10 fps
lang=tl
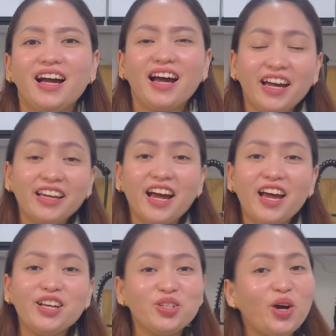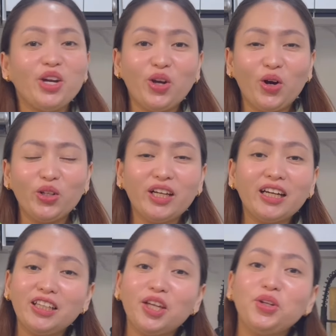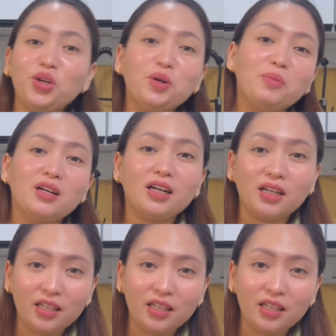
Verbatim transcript: Hi guys! So ayun, nakita niyo yung mga